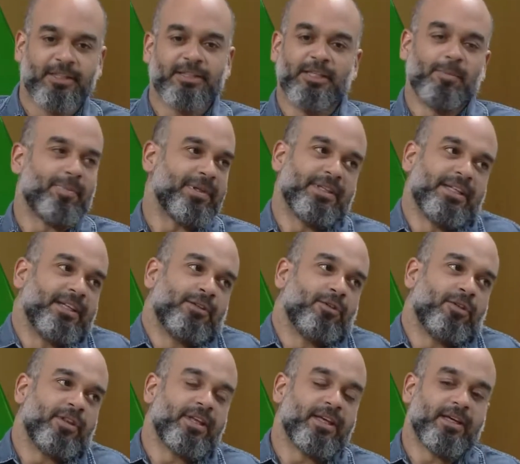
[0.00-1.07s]

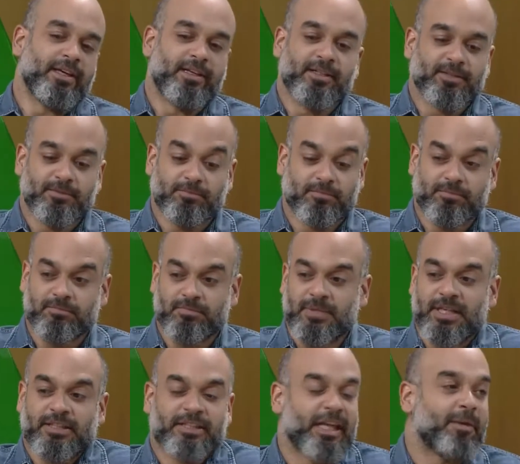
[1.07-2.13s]
dependiendo
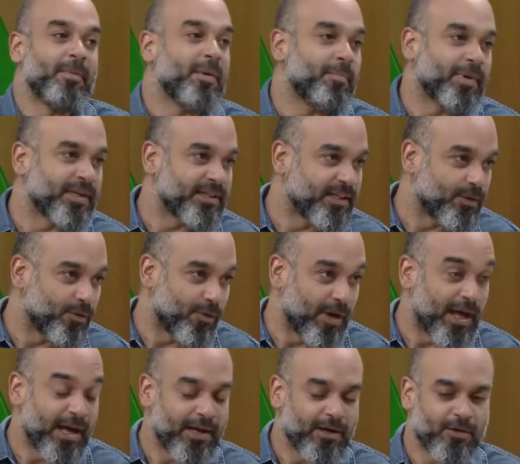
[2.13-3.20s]
del tema en
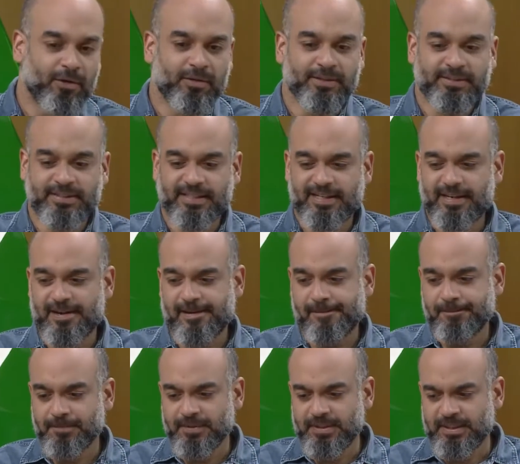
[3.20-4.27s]
particular o lo que sea.
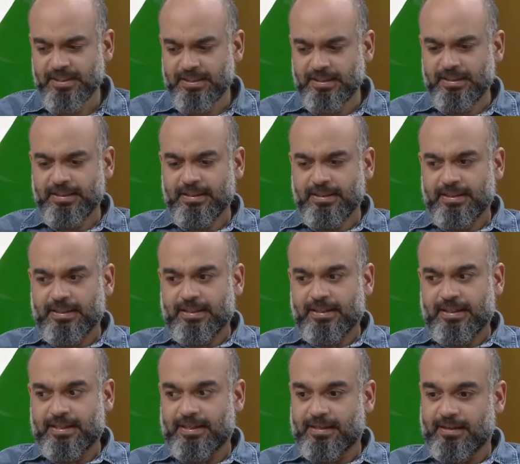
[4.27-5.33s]

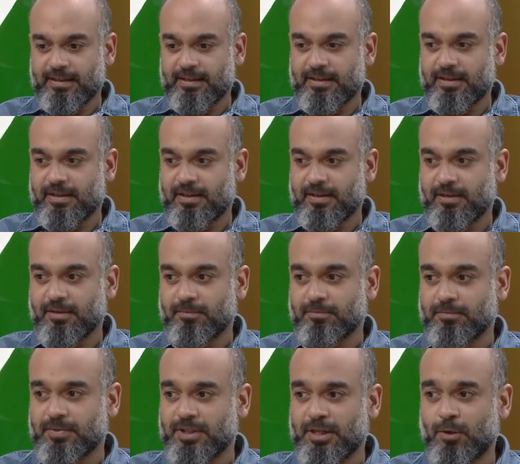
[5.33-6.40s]
Eh,
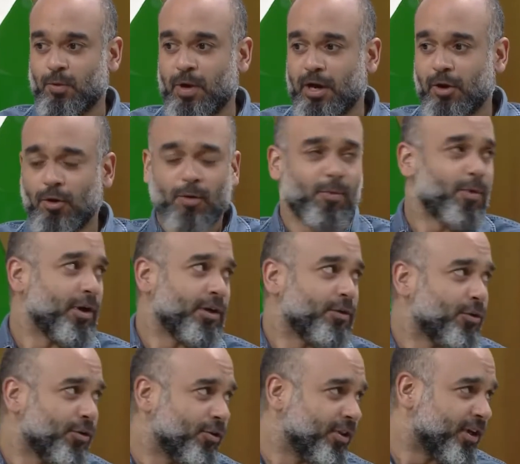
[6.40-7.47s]
y luego, bueno,
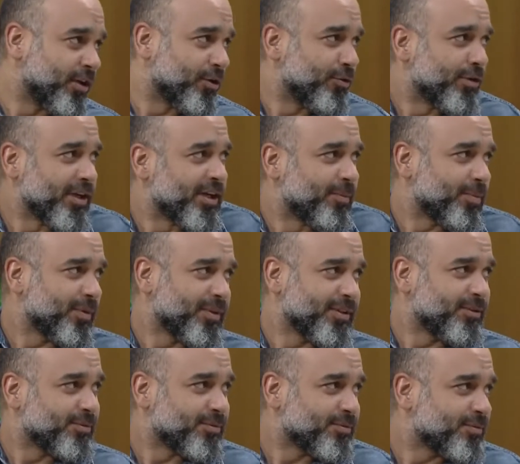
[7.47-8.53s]
lo de Kruner,
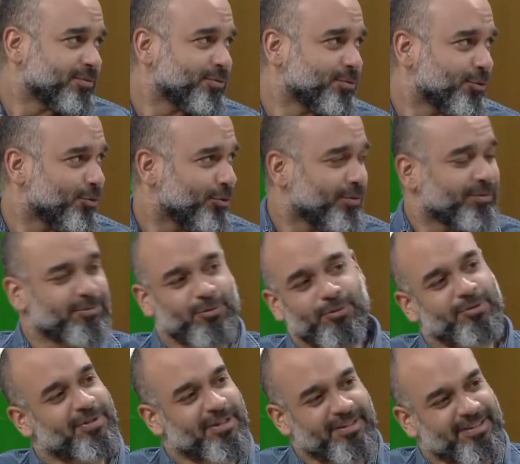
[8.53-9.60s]
pues
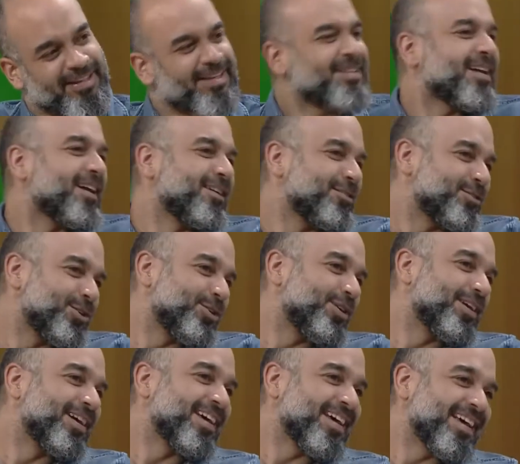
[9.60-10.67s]
esa canción
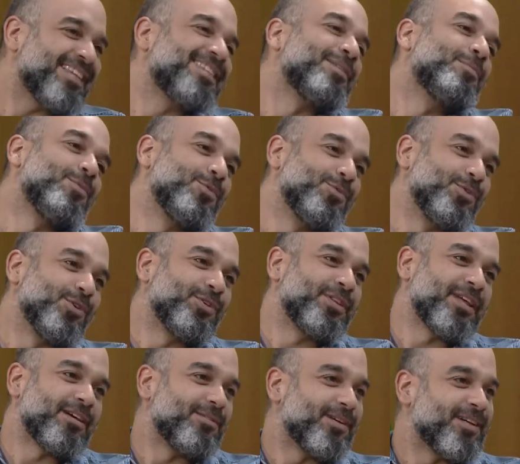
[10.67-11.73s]
es ese mundo,
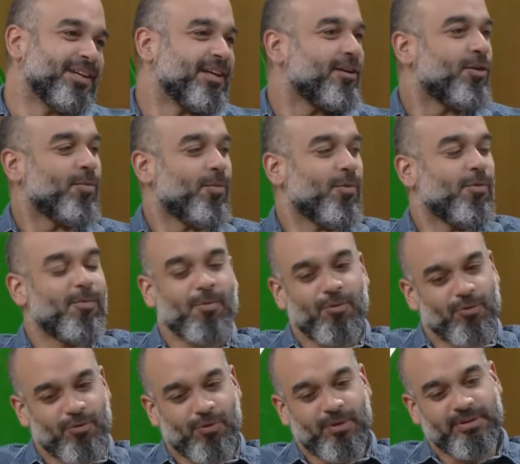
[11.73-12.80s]
¿sabes? es como un
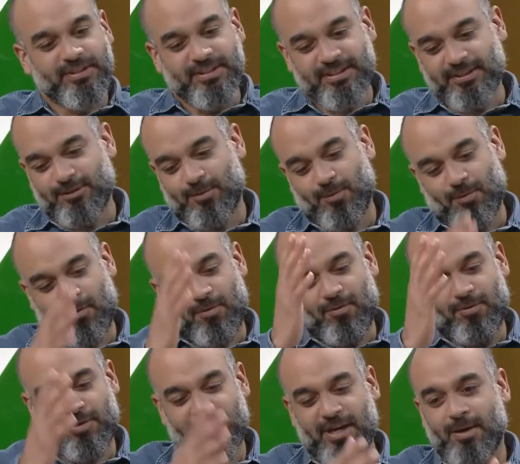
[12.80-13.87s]
mundo así,
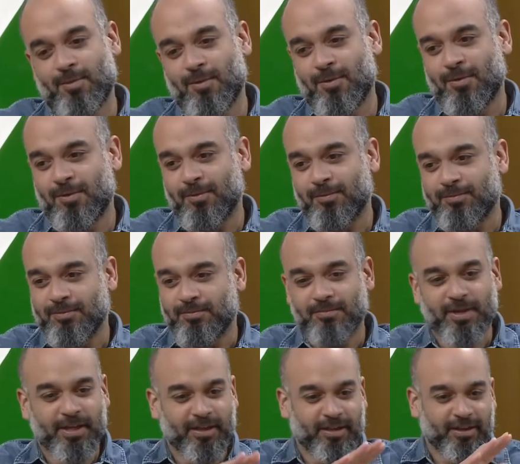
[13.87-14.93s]
como digamos,
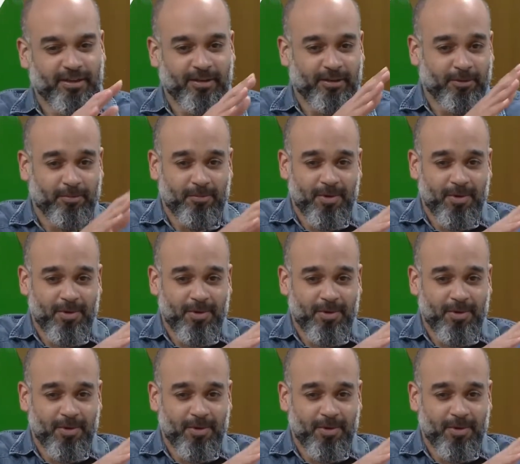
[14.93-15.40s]
eh,